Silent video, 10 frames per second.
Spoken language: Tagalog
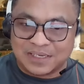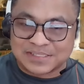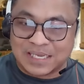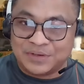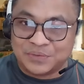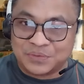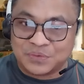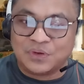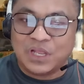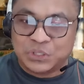Eh sa ngayon,
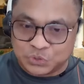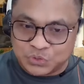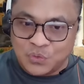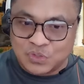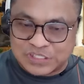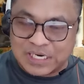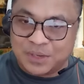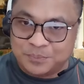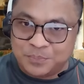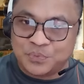kung totoong
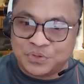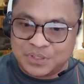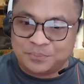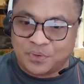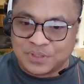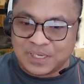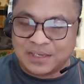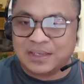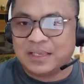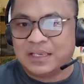sinabi po yun ni
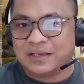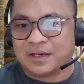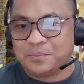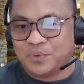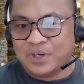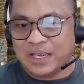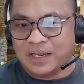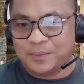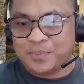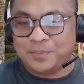Boeing, Remulia,
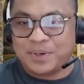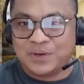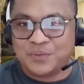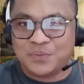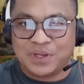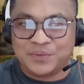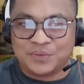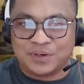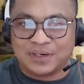eh, iba-iba na ho ngayon.